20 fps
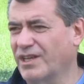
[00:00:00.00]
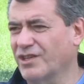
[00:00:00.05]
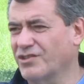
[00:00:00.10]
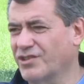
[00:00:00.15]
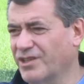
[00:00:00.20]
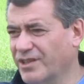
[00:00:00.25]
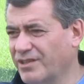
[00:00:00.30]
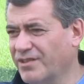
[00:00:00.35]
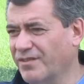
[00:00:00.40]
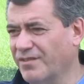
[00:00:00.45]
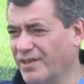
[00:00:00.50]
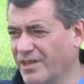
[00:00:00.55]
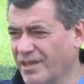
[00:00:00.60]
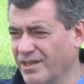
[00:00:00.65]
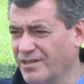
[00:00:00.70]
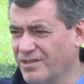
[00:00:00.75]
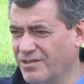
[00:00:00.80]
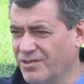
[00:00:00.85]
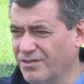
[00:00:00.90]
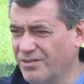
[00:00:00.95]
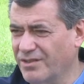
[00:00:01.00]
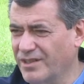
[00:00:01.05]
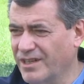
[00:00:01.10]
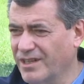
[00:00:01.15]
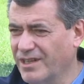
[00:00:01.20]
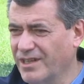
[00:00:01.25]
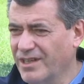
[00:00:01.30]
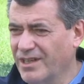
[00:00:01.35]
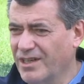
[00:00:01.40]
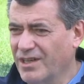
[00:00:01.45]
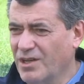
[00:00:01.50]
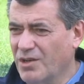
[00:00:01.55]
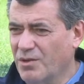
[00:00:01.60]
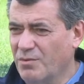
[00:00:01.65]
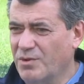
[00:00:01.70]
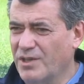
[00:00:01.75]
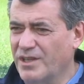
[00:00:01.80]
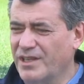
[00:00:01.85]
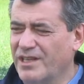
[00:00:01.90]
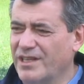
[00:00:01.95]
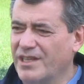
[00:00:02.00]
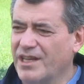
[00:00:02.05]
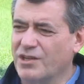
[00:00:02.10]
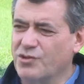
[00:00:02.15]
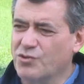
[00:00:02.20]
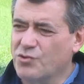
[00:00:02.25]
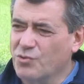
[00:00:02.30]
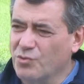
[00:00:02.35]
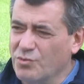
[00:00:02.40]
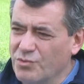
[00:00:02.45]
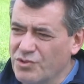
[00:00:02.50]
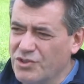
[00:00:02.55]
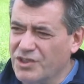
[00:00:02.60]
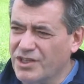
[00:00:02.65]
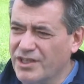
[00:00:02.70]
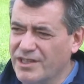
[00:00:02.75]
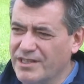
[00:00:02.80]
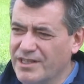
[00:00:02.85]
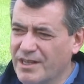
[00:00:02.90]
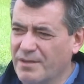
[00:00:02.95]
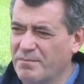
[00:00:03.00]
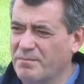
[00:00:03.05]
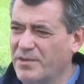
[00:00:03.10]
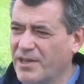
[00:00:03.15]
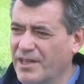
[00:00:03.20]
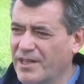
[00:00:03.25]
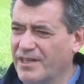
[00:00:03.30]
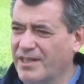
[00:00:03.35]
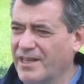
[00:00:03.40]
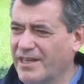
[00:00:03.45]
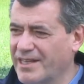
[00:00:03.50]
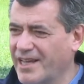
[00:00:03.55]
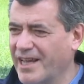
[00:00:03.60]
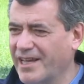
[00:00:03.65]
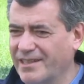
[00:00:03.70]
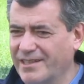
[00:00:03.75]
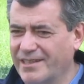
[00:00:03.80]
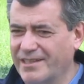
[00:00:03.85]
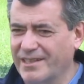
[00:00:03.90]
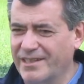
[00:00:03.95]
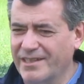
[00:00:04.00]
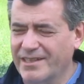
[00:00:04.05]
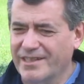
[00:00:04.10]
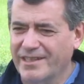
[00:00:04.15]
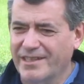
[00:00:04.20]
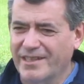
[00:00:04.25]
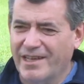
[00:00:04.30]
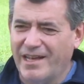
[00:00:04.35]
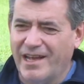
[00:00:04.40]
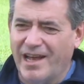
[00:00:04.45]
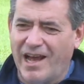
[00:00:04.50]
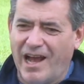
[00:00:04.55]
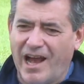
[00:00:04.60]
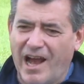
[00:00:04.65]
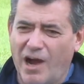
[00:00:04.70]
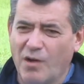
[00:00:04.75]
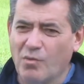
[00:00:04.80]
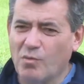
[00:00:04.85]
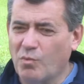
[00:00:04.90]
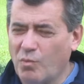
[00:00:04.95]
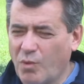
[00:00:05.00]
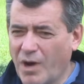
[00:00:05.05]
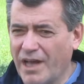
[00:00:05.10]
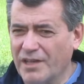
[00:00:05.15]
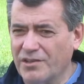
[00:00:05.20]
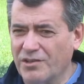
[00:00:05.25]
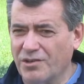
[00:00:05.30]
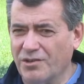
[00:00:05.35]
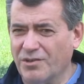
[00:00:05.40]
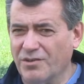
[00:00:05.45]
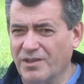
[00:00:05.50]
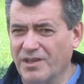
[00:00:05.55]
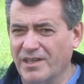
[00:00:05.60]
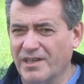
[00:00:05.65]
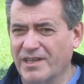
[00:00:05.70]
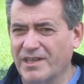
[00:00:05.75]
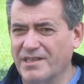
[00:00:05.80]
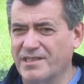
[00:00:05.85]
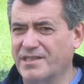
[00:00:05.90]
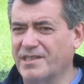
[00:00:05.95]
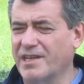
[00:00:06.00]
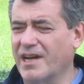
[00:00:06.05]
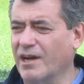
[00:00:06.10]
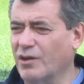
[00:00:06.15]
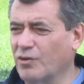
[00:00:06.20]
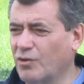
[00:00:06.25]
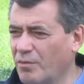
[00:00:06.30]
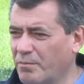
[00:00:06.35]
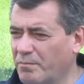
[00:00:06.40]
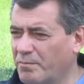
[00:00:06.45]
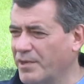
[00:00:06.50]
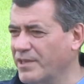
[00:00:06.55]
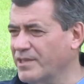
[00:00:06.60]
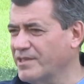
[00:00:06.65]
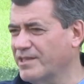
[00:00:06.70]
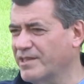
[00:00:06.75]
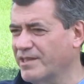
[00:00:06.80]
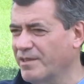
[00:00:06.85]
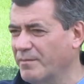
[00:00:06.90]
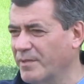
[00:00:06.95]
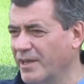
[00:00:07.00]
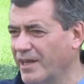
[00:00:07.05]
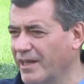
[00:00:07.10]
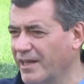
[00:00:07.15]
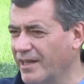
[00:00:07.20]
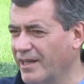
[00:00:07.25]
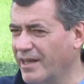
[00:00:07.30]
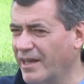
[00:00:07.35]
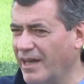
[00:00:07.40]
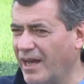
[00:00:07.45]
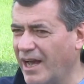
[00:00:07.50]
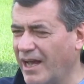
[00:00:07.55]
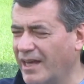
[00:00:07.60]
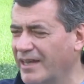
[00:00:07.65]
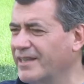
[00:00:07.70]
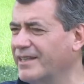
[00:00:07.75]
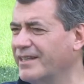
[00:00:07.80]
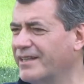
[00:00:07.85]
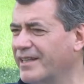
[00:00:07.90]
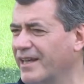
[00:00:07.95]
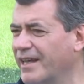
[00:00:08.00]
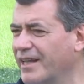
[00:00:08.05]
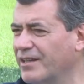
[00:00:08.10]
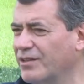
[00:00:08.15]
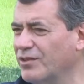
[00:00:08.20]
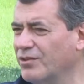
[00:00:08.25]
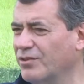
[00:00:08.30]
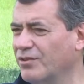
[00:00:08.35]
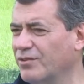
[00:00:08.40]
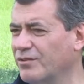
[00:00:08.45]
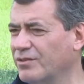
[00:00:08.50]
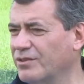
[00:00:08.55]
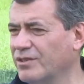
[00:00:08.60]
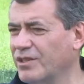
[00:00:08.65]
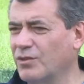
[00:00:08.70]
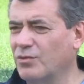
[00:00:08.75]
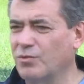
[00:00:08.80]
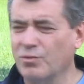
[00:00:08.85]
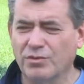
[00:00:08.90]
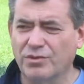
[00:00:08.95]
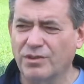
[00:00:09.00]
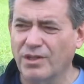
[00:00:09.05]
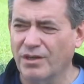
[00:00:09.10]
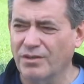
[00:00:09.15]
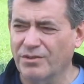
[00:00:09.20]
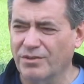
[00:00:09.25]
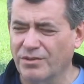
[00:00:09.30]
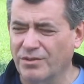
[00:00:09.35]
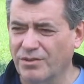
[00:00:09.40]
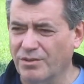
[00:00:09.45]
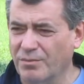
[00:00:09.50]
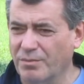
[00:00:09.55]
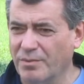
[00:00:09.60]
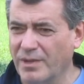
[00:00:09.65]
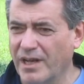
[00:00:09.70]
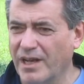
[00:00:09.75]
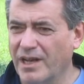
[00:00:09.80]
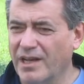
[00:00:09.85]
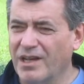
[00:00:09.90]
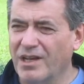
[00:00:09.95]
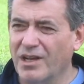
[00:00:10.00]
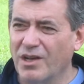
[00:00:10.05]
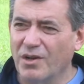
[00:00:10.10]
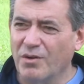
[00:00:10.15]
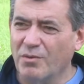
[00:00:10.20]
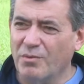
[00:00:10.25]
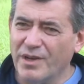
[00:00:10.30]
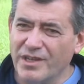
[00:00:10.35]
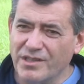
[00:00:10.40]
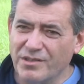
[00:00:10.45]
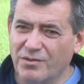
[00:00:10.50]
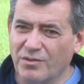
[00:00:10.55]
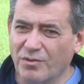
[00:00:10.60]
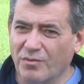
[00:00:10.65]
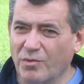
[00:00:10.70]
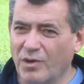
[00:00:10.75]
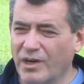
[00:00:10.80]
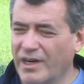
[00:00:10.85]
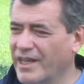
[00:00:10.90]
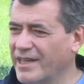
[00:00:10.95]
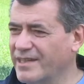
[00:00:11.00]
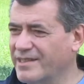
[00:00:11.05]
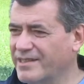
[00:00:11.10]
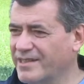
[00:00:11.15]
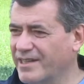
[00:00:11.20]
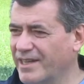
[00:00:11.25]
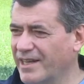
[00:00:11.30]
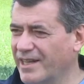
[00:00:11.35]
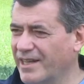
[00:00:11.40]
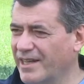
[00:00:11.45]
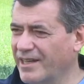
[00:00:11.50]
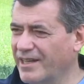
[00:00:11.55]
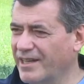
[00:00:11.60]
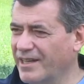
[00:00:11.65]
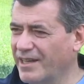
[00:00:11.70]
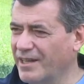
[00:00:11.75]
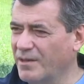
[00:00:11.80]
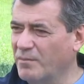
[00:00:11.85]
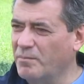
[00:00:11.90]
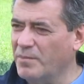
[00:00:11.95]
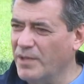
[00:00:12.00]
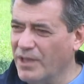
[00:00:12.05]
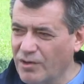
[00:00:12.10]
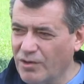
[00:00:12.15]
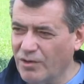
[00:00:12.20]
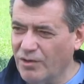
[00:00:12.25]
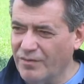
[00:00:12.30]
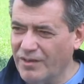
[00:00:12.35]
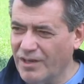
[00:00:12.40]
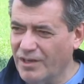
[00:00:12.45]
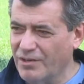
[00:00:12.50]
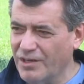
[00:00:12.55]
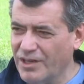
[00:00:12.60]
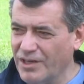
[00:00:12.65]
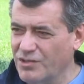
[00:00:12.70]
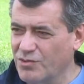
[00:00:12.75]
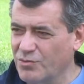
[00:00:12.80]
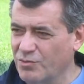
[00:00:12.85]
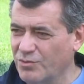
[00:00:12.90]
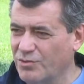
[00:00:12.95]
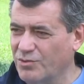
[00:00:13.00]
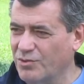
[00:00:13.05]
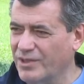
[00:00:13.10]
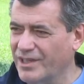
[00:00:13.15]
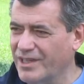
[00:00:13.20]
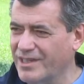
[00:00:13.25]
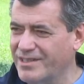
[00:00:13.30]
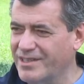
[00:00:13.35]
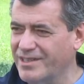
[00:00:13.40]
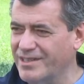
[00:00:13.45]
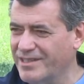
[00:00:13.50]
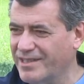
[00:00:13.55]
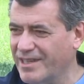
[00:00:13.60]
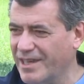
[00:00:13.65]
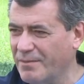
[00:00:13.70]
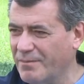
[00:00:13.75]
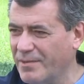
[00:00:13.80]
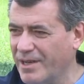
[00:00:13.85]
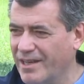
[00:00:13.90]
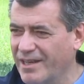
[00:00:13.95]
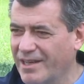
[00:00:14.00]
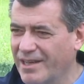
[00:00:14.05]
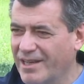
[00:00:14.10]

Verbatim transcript: certificazione. Quindi di aggiungere sempre ingredienti a un quadro che sia comprensibile all'interno di tutta l'Unione Europea. Questo vuole essere il piccolo valore aggiunto del sistema